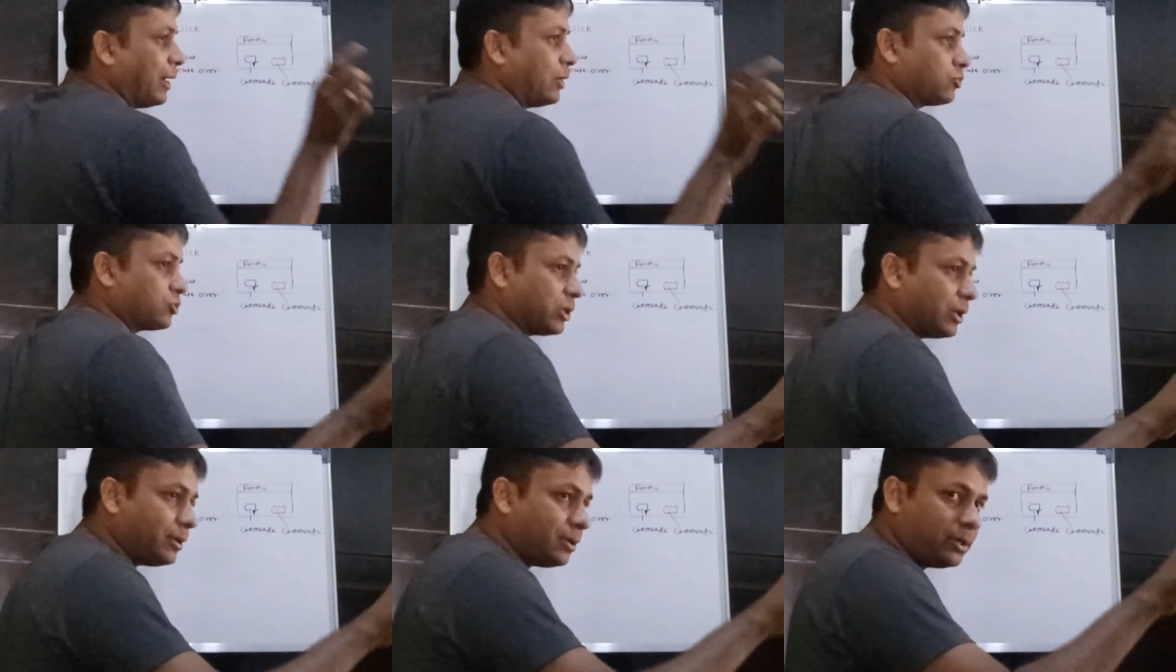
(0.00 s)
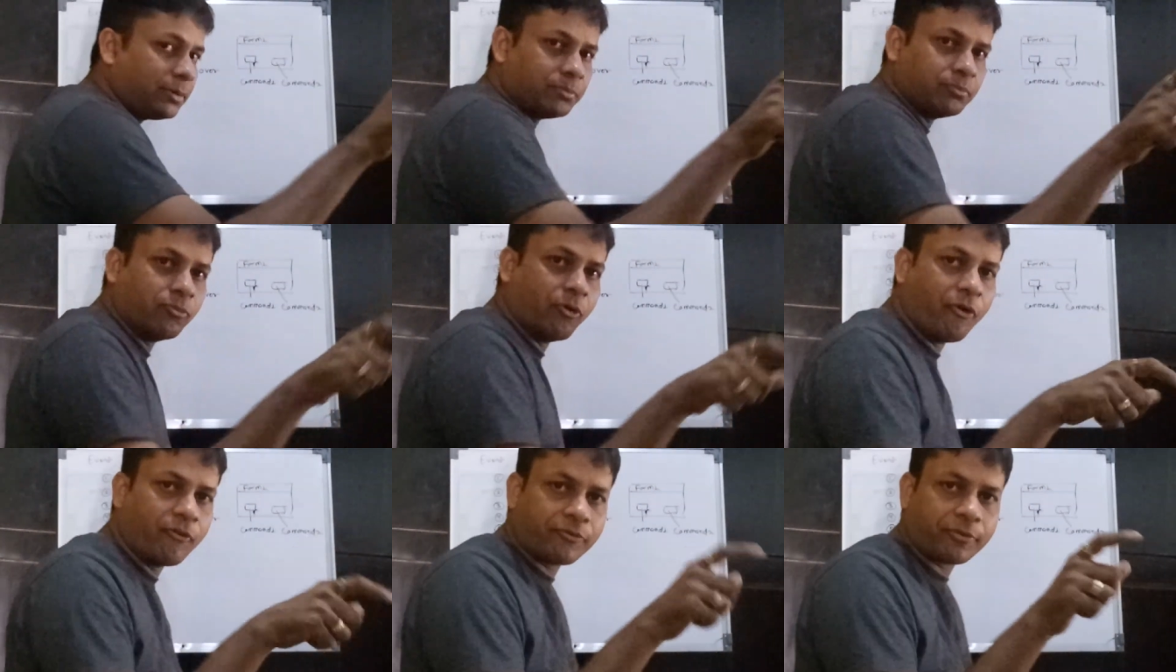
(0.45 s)
मैं उसे
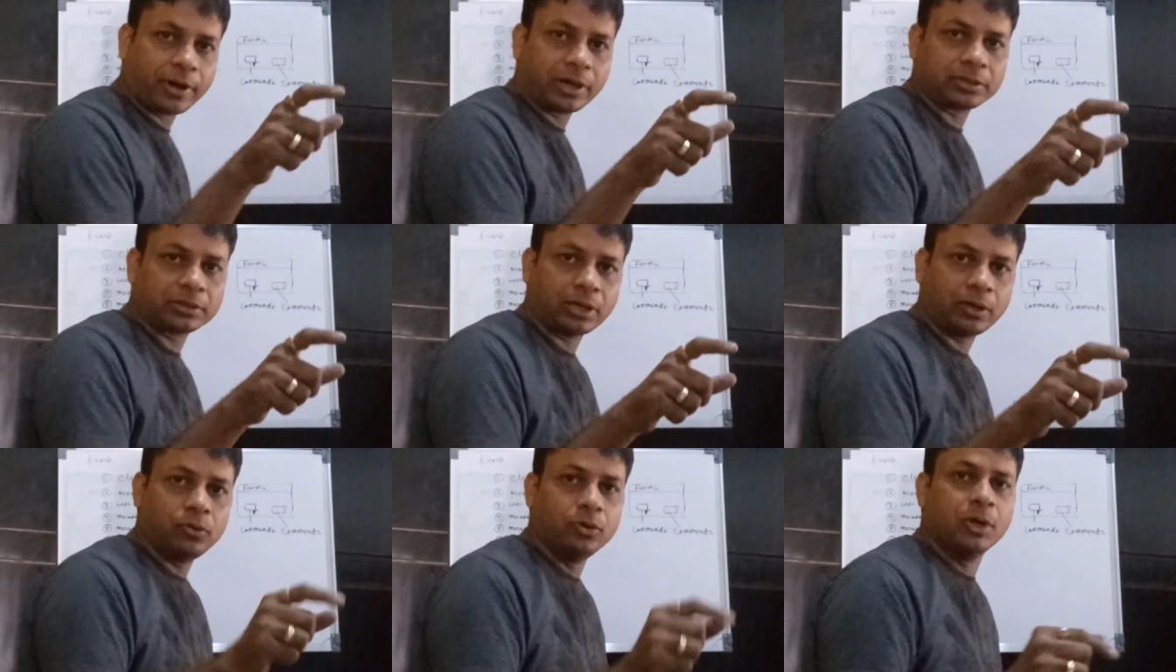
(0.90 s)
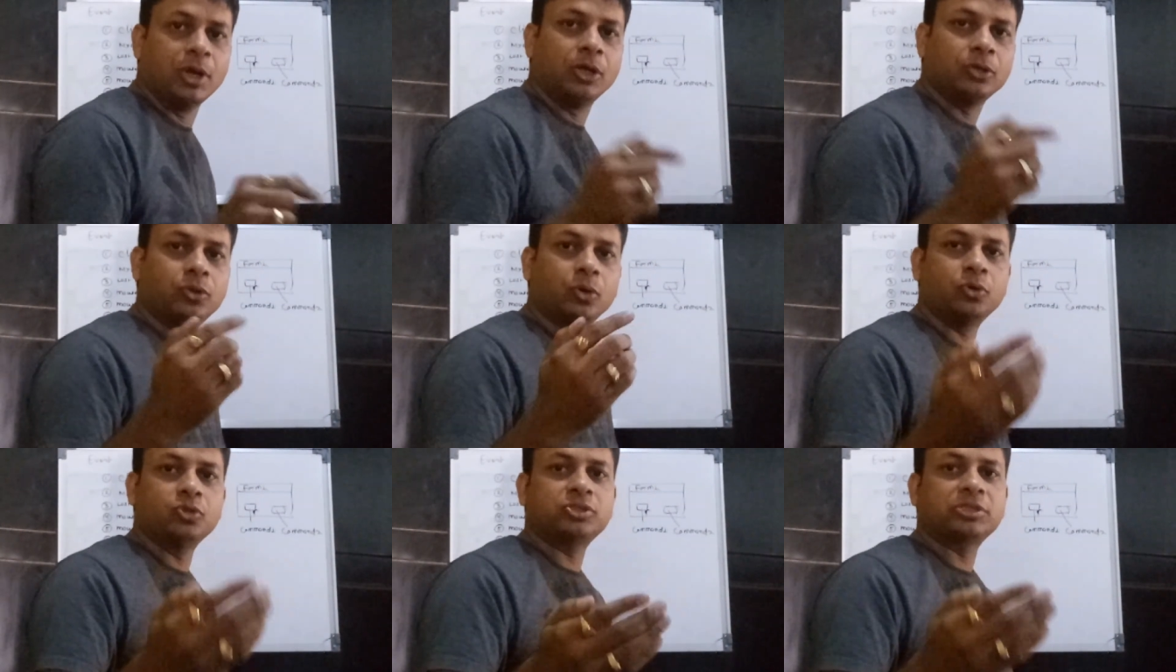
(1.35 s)
मूव करता हूँ
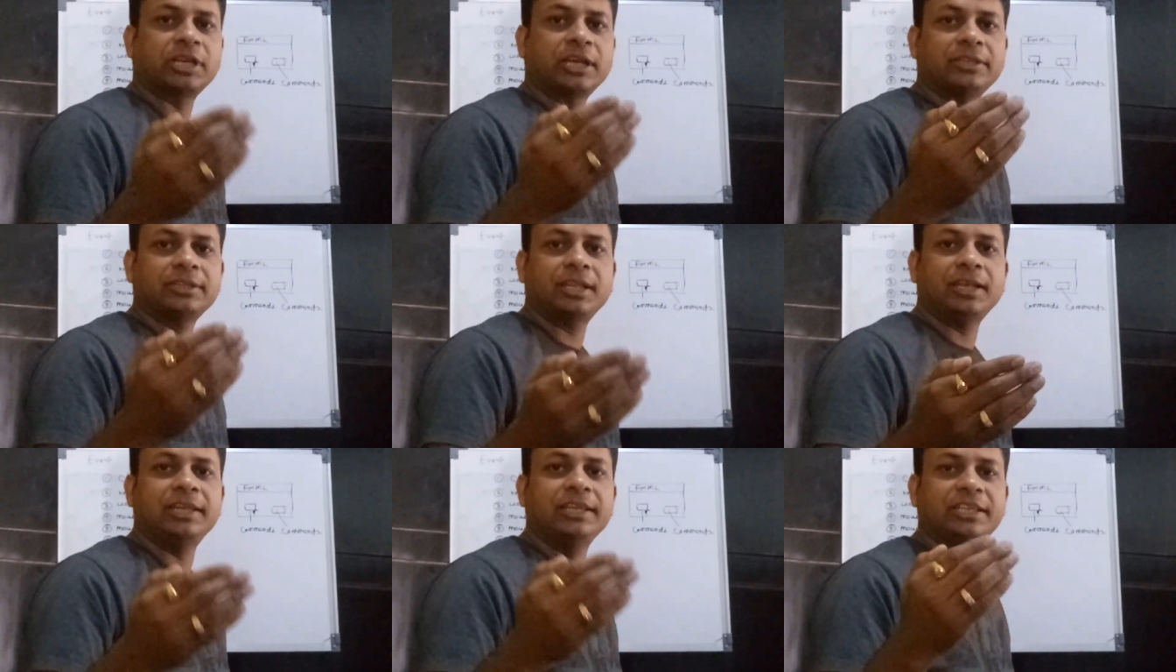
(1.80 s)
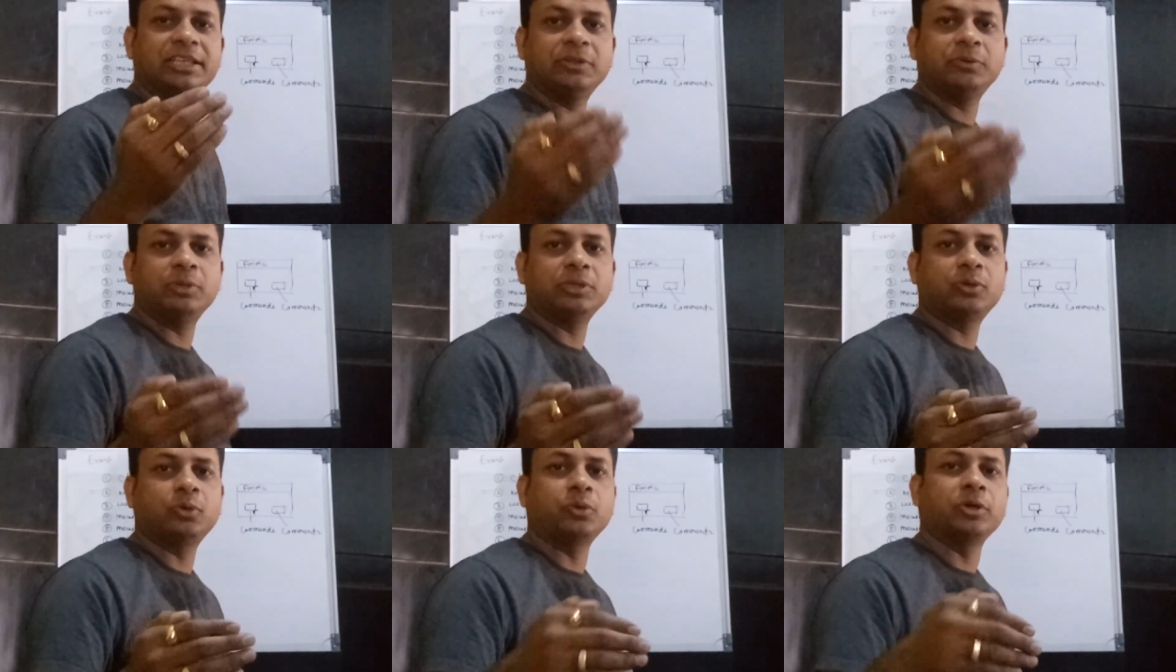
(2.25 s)
तो उसके अंदर
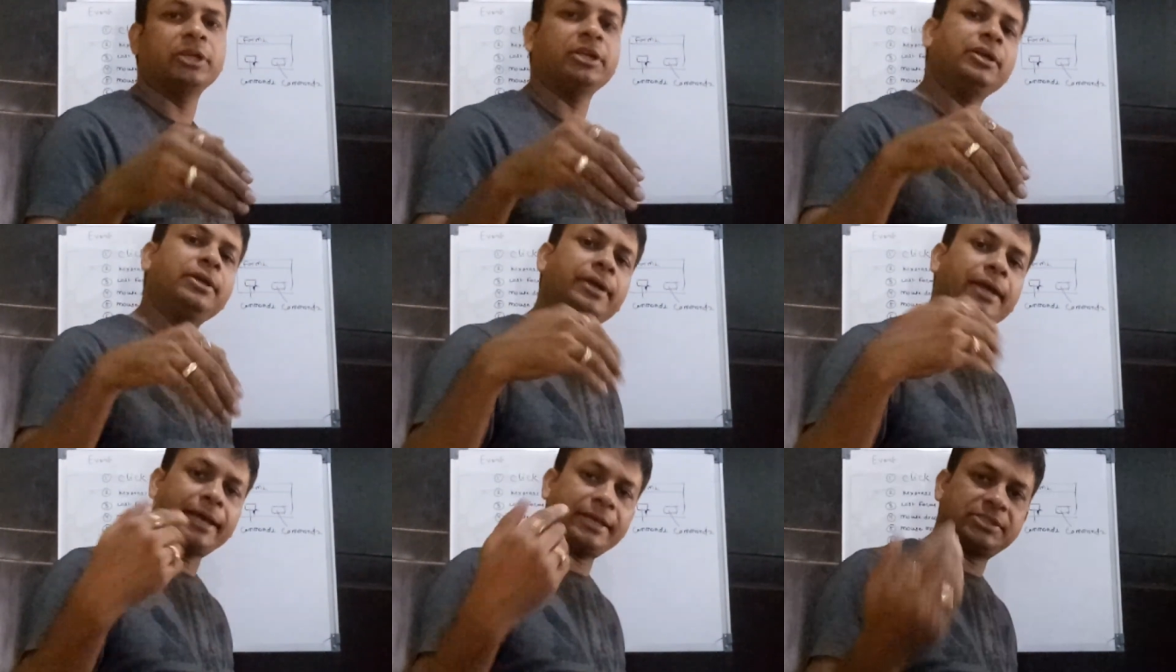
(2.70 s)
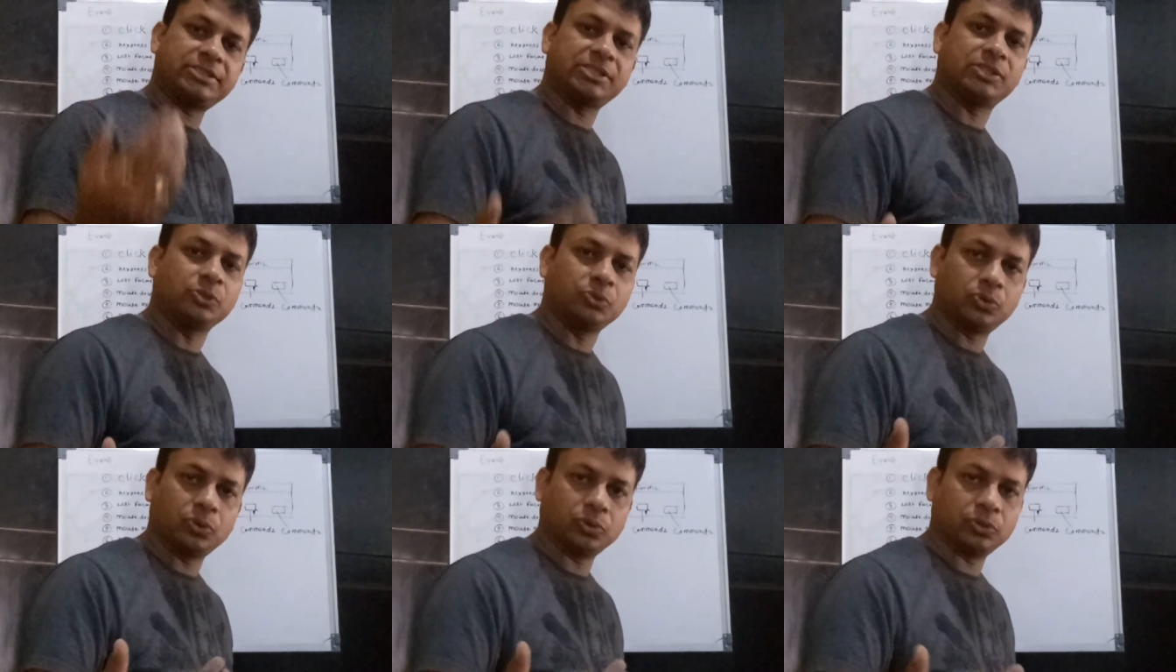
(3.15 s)
लिखी हुई कोडिंग
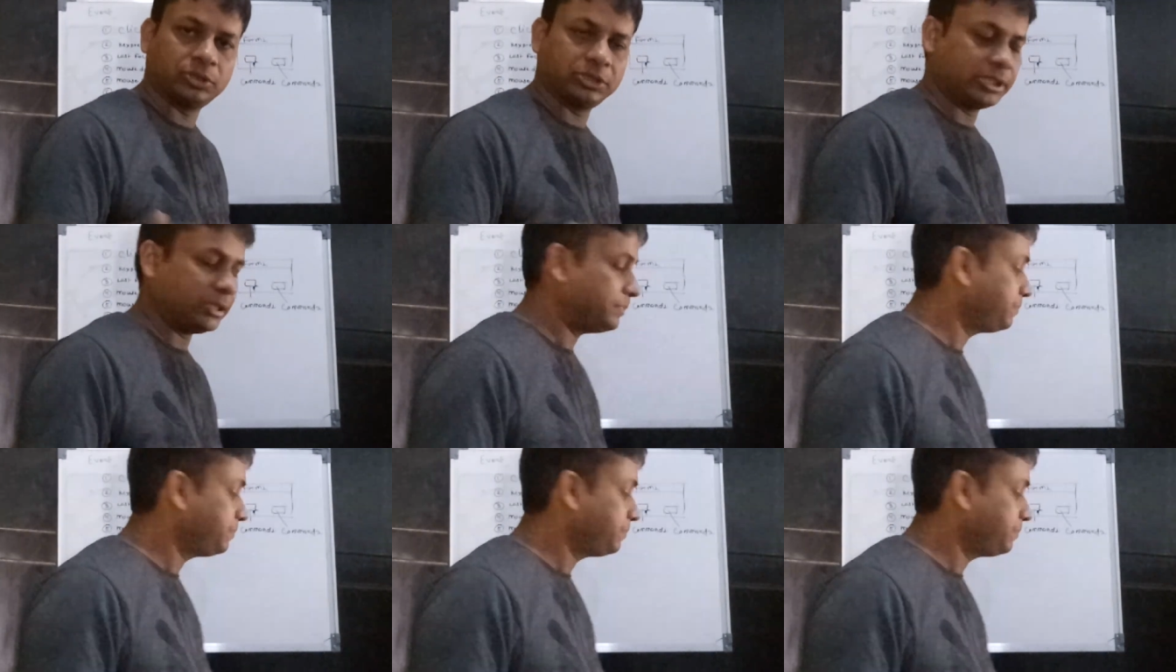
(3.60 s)
एग्जीक्यूट होती